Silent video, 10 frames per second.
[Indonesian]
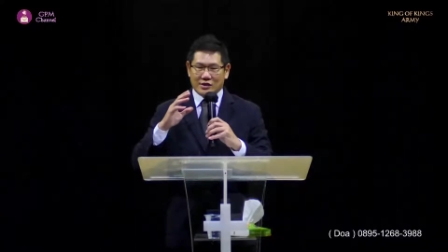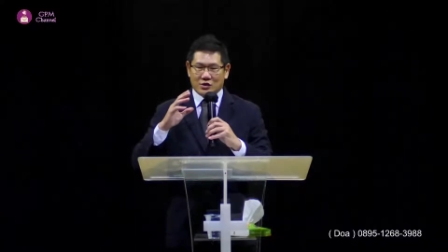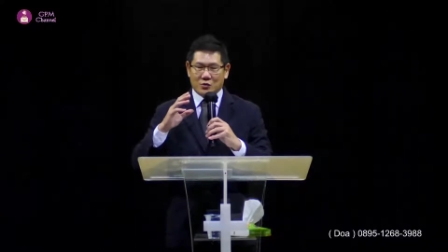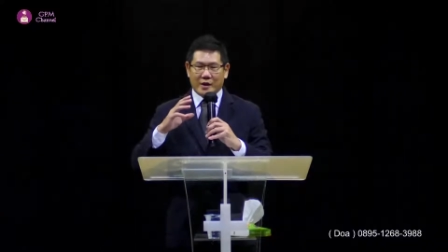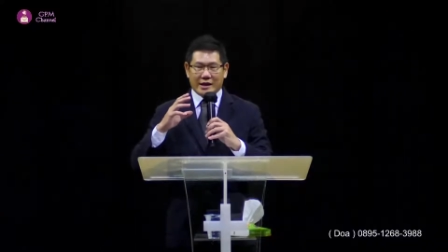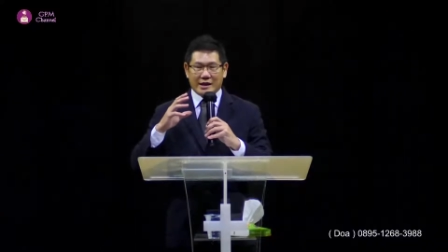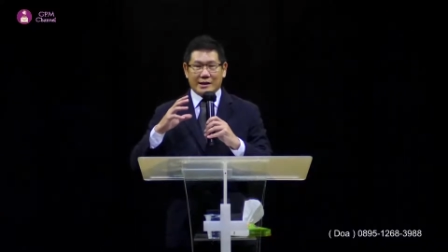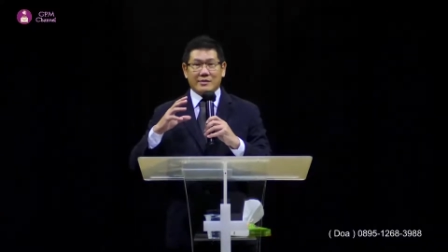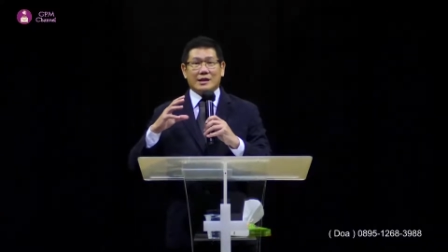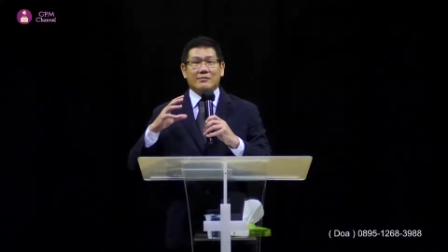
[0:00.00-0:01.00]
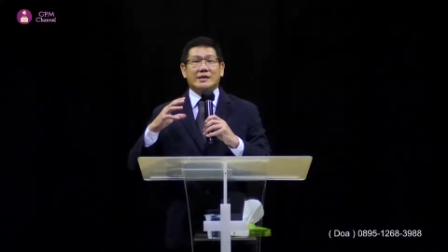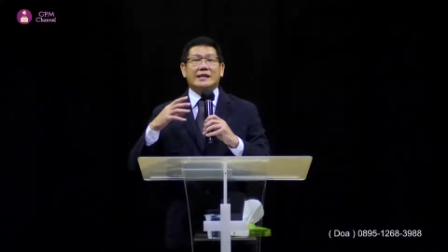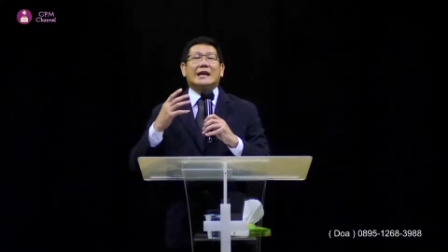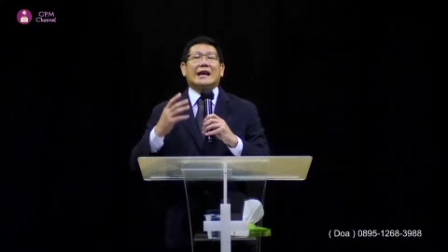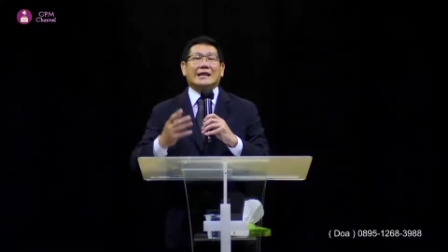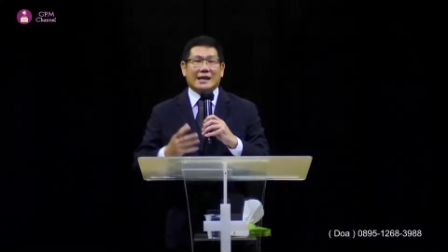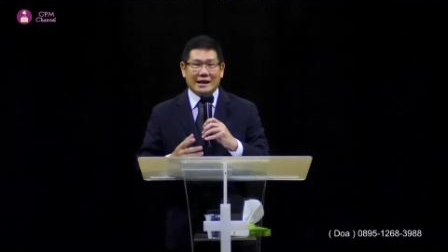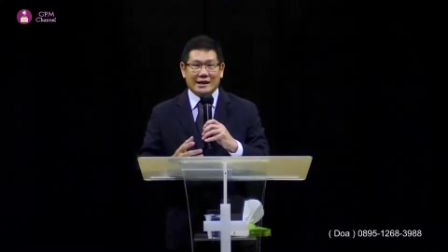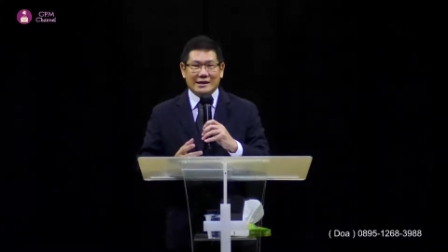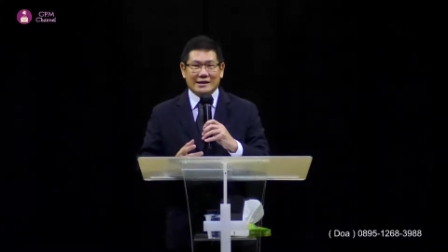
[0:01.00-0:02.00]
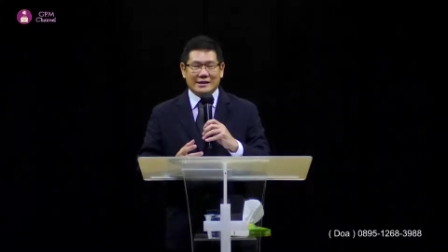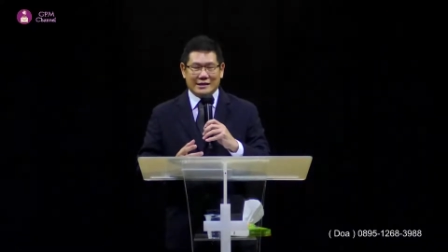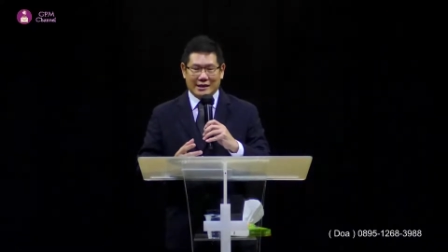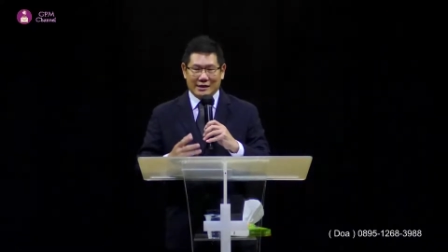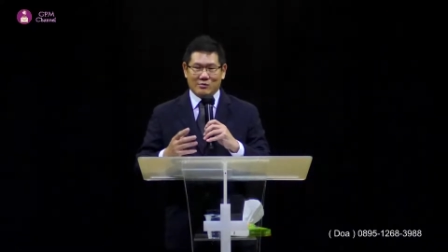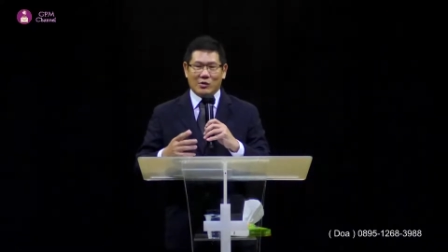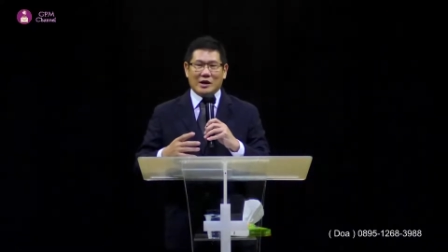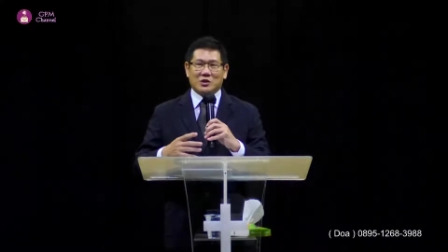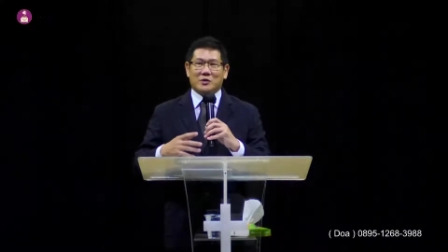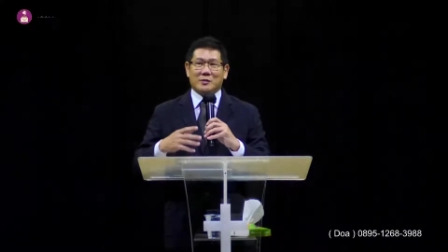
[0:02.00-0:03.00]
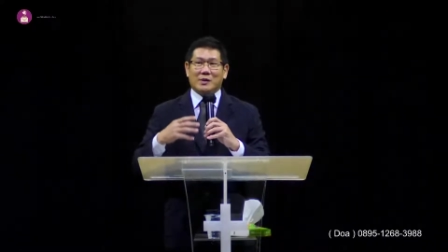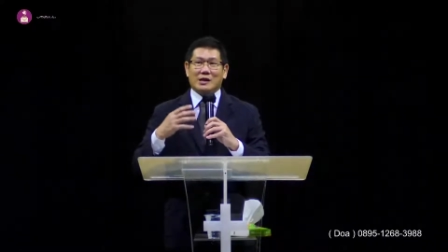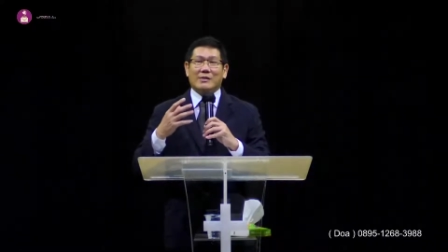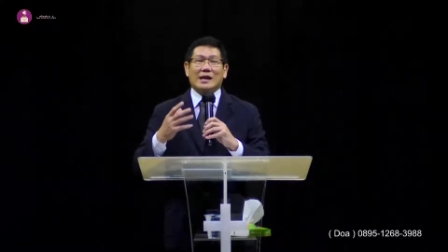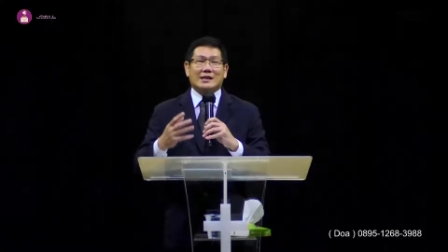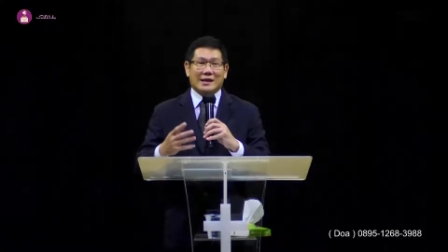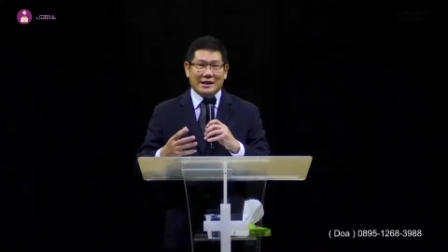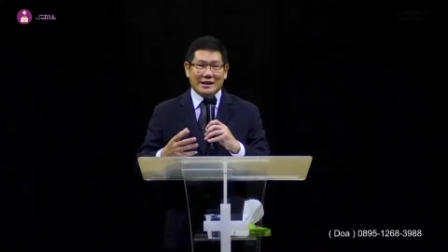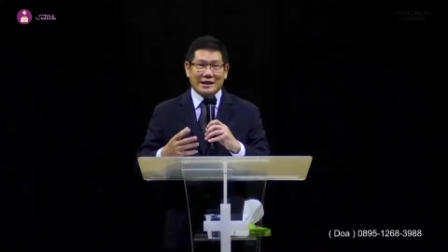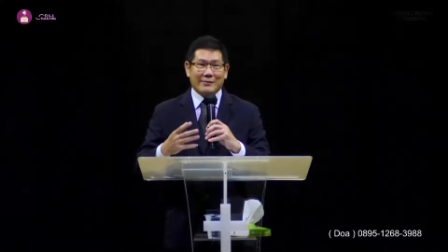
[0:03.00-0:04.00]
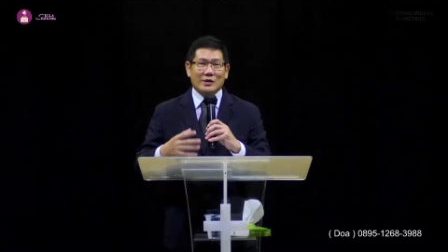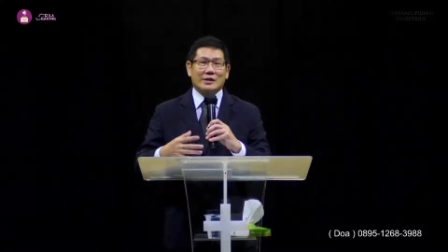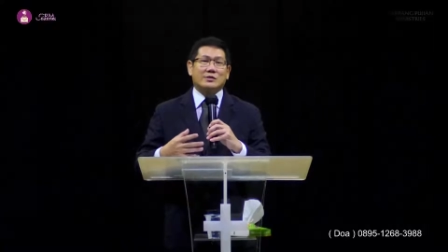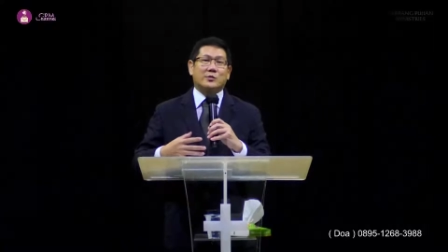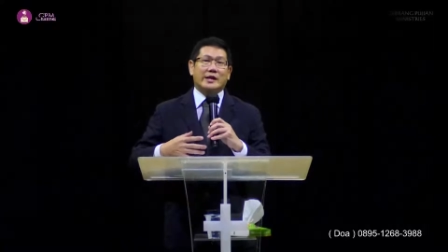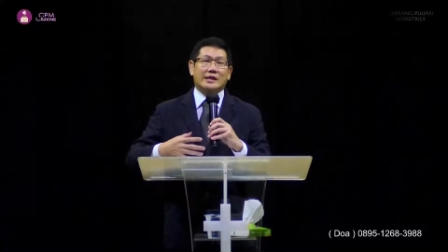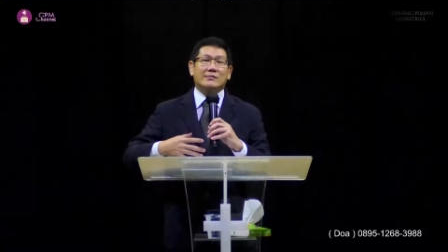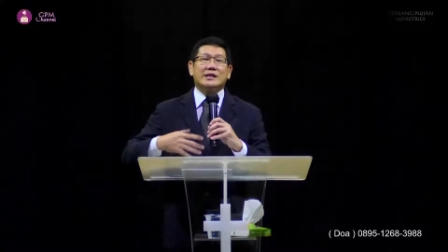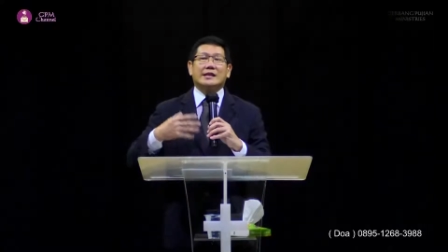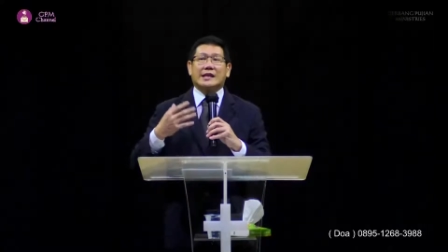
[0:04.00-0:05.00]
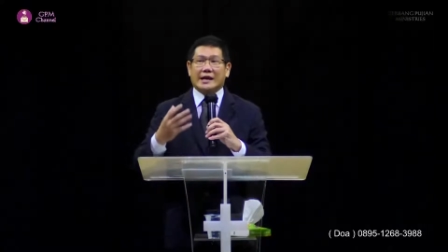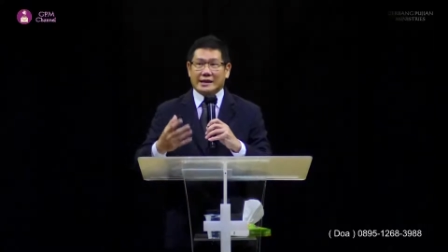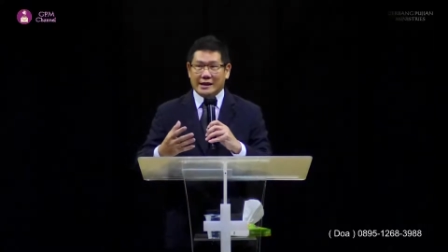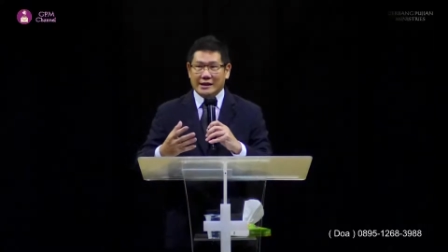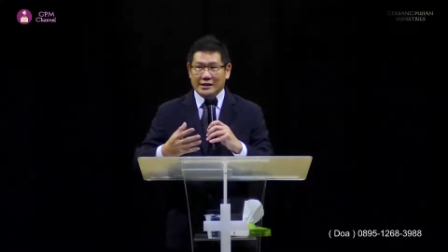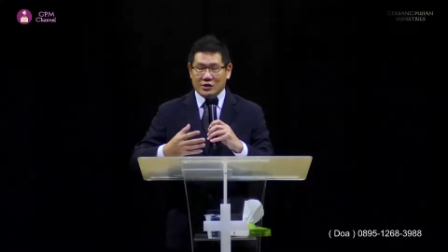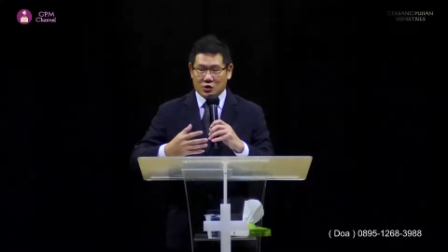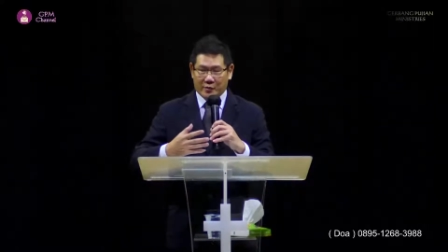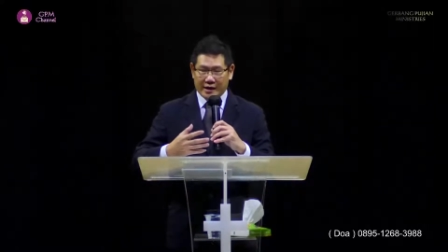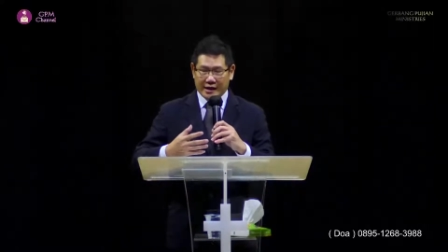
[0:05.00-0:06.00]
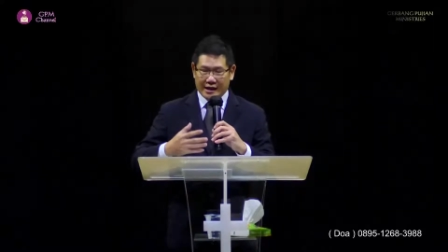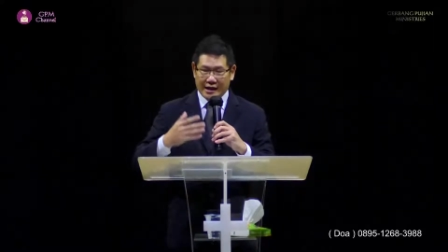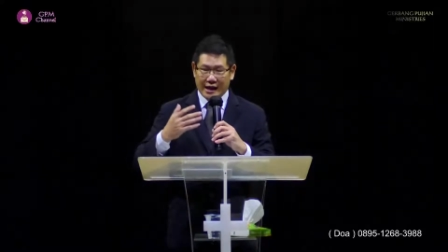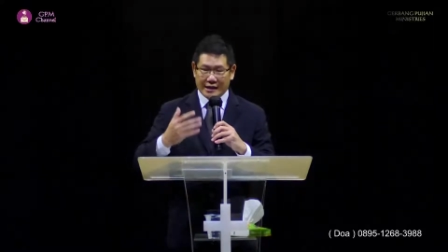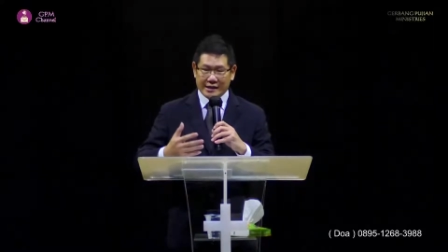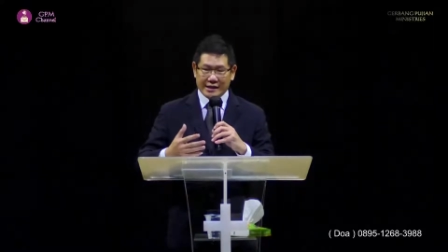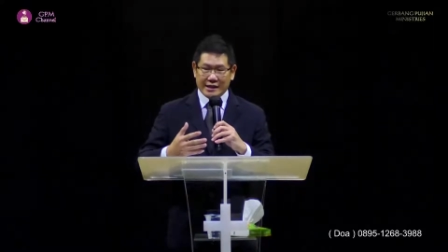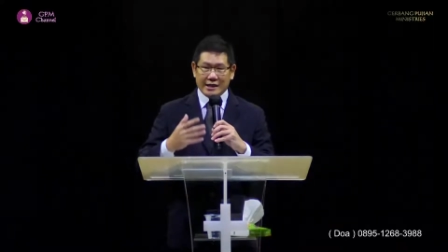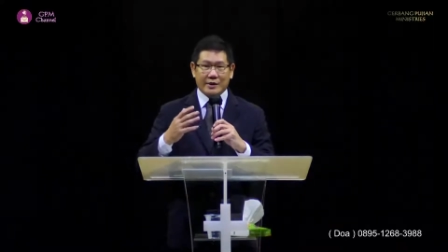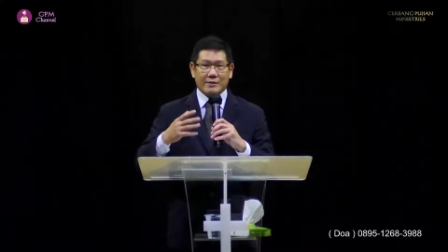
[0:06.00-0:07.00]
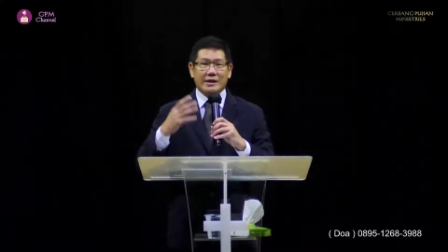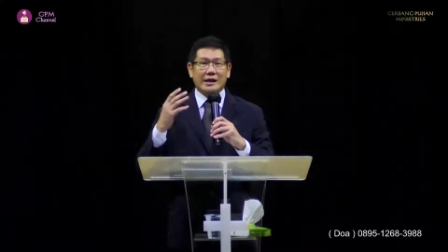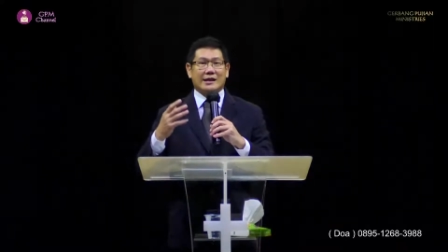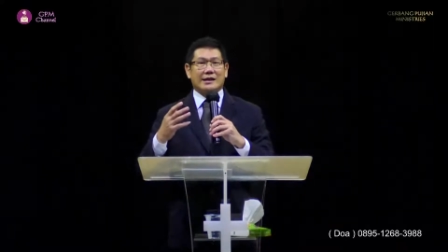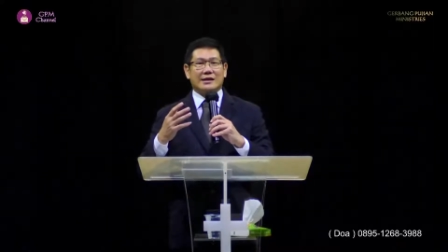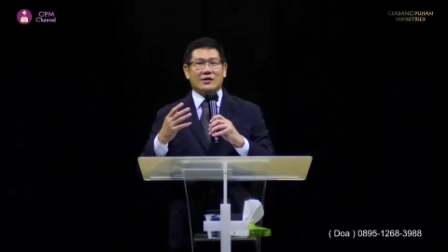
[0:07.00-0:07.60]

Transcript: supaya kita bisa menjadi kaya ya bukan untuk diperdebatkan tapi kita, supaya kita menjadi kaya supaya dengan hal ini kita dapat melihat